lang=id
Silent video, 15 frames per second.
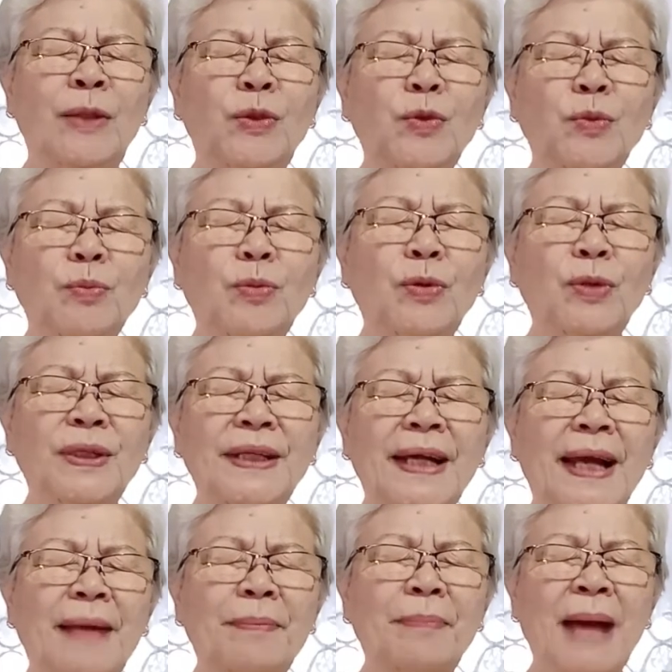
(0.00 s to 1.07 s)
tumbuh
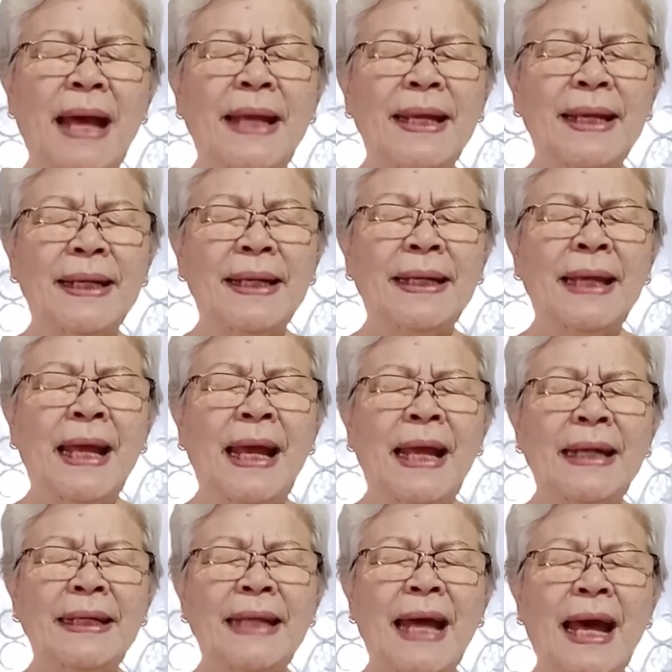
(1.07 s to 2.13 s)
dengan baik,
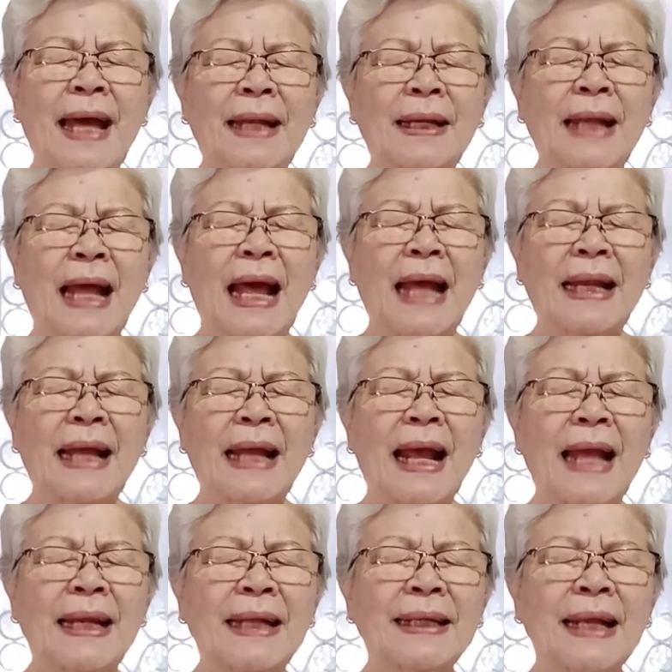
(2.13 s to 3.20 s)
dan
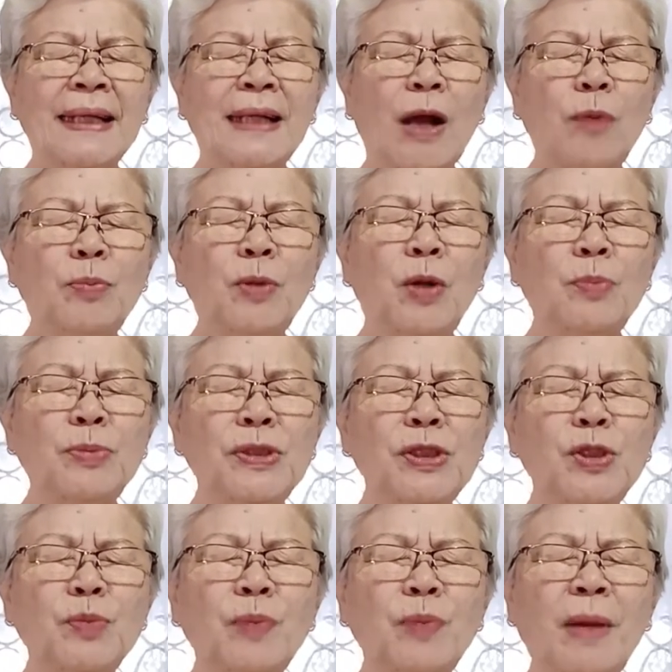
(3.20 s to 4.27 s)
anak-anak yang
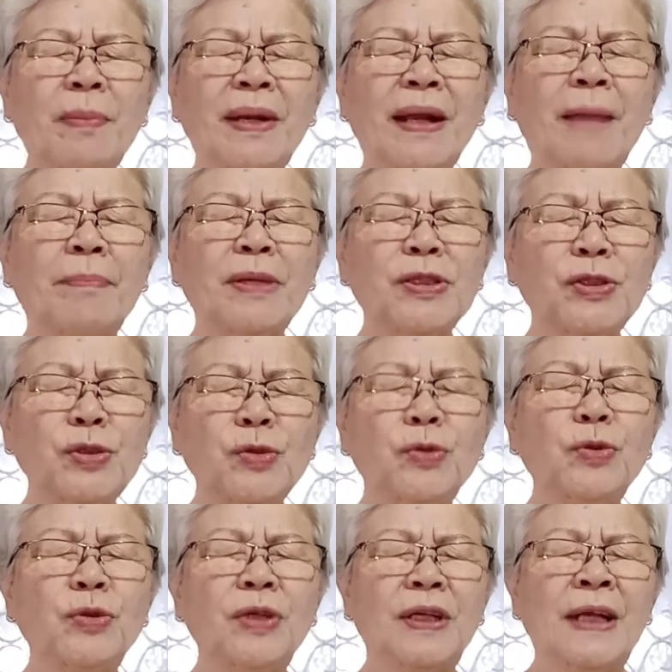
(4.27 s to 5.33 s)
diadopsi supaya mereka
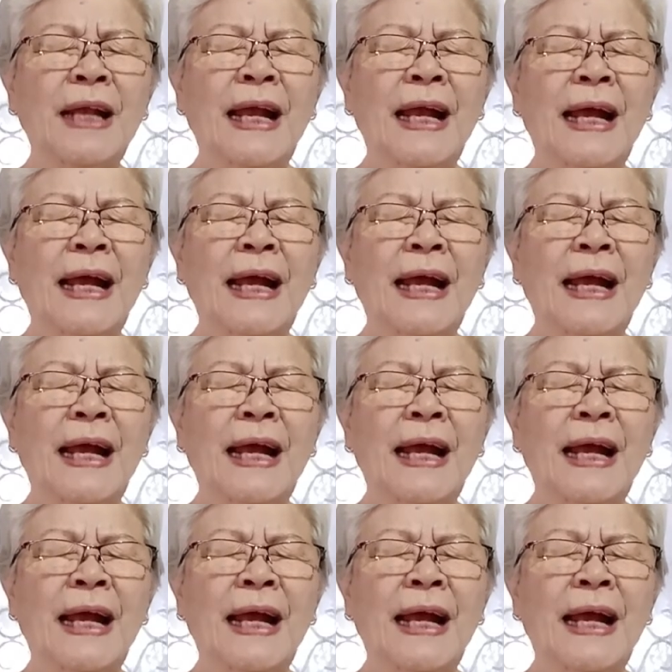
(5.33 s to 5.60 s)
bersyukur